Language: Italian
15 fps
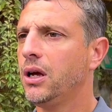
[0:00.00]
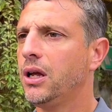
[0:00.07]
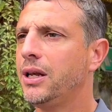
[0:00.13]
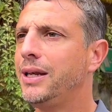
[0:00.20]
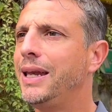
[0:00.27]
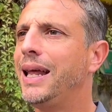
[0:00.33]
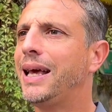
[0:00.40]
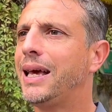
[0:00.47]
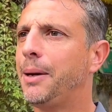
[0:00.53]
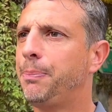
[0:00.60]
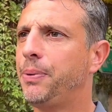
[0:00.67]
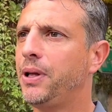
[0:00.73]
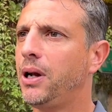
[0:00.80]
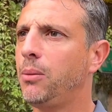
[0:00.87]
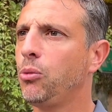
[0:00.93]
nel
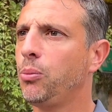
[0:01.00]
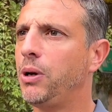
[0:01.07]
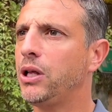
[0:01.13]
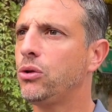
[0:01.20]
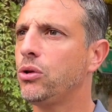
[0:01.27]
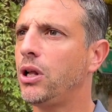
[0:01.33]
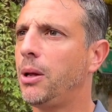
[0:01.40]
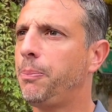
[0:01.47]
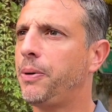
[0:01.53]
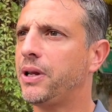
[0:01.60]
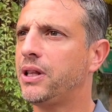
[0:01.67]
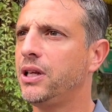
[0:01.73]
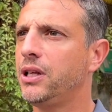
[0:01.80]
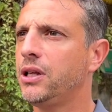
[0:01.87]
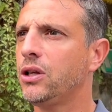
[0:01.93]
capire il momento della
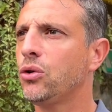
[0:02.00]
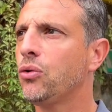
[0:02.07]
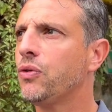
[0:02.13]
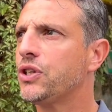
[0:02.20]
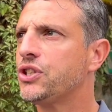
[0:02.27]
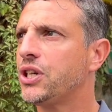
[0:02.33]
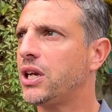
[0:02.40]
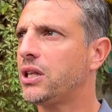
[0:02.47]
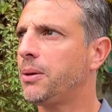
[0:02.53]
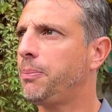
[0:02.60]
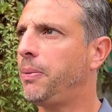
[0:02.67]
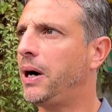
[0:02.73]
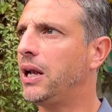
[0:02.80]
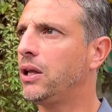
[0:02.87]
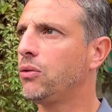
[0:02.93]
partita dove certe
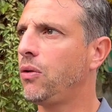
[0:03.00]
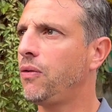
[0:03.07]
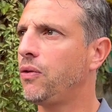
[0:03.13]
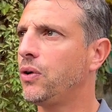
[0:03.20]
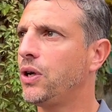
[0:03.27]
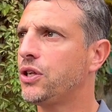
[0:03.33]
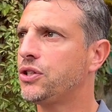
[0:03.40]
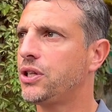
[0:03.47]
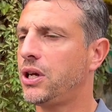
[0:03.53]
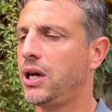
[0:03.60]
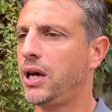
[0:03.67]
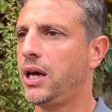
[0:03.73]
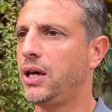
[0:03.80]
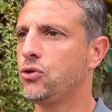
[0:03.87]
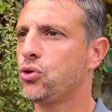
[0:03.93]
palle dovevano
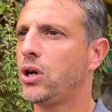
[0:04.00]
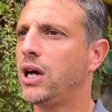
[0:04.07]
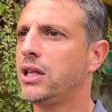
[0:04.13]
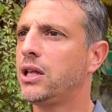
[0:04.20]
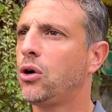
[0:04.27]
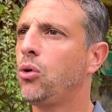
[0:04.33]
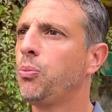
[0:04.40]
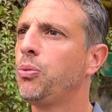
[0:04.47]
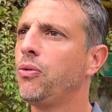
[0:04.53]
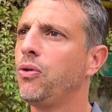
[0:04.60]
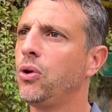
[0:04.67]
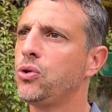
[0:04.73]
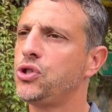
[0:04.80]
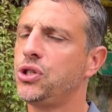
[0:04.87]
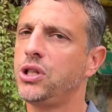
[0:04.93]
essere giocate con più
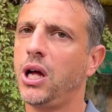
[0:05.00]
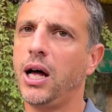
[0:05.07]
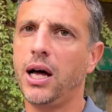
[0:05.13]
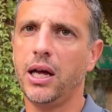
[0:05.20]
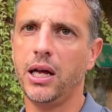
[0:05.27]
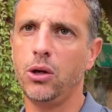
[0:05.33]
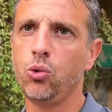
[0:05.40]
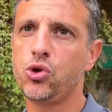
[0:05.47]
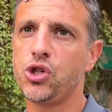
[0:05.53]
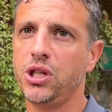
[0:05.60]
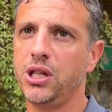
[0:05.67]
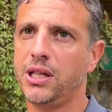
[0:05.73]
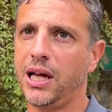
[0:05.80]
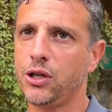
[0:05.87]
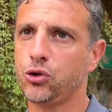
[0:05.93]
velocità e
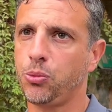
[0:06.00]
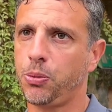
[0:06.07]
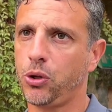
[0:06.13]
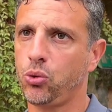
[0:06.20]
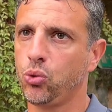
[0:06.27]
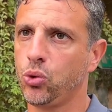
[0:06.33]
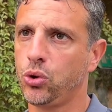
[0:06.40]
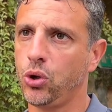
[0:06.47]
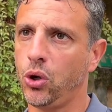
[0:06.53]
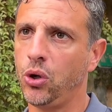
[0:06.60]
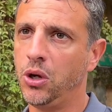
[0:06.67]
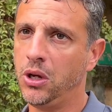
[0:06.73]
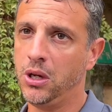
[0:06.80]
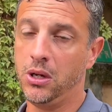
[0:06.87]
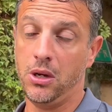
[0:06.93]
lucidità soprattutto
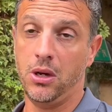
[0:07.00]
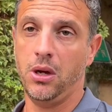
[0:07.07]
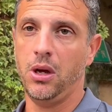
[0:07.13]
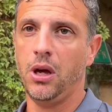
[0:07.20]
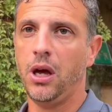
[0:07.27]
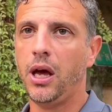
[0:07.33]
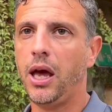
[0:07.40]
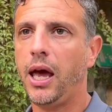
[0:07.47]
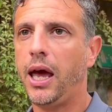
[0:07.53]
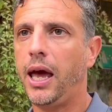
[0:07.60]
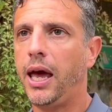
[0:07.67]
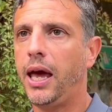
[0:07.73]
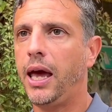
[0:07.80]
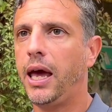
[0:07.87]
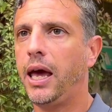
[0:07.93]

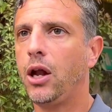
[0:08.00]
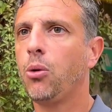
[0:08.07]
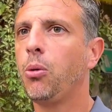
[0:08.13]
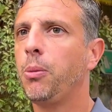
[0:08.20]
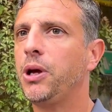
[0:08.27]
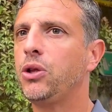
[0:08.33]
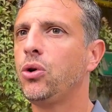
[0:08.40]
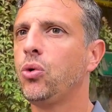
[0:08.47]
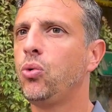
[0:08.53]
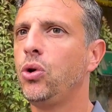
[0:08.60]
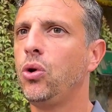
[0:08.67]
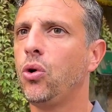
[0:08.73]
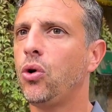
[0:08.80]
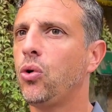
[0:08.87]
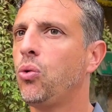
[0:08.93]
era un momento in cui
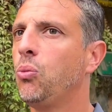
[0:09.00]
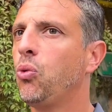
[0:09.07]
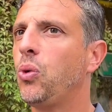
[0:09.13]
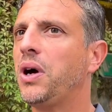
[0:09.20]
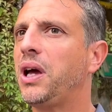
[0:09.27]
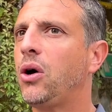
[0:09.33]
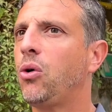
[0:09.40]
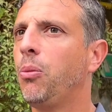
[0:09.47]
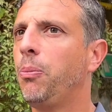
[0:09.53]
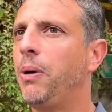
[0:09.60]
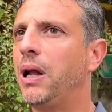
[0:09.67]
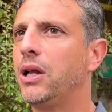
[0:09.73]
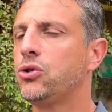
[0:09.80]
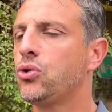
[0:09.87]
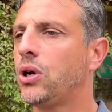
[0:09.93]
loro comunque anche con
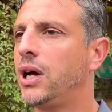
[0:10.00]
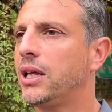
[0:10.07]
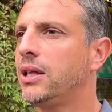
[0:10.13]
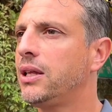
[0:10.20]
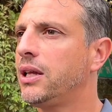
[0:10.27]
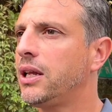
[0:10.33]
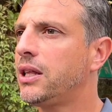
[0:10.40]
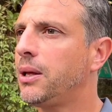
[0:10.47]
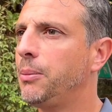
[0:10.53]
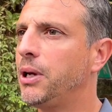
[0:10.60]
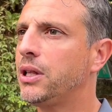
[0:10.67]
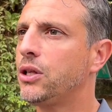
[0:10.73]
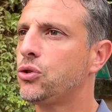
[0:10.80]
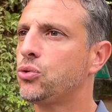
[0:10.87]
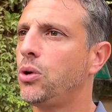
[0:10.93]
palle giocate
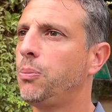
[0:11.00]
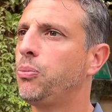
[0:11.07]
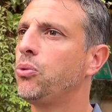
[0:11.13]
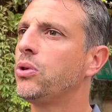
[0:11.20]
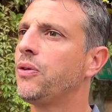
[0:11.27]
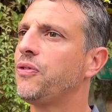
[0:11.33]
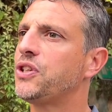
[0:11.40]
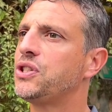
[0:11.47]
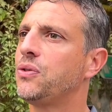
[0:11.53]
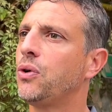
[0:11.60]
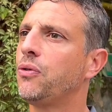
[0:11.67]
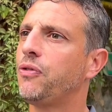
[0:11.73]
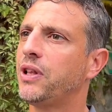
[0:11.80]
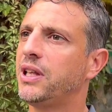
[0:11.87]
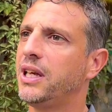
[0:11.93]
direttamente sulla punta facevano
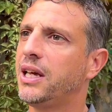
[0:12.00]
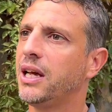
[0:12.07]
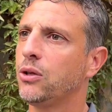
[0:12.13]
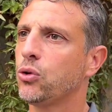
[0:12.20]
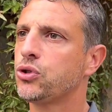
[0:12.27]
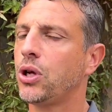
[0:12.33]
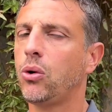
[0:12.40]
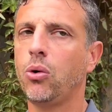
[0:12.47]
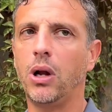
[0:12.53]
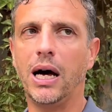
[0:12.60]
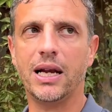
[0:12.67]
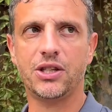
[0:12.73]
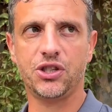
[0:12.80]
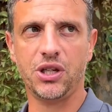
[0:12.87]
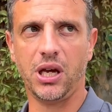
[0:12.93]
fatica ad
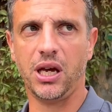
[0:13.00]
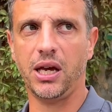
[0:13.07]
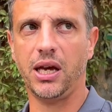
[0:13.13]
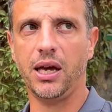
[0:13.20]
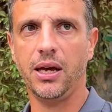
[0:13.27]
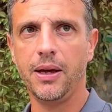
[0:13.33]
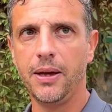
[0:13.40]
ostacolarci e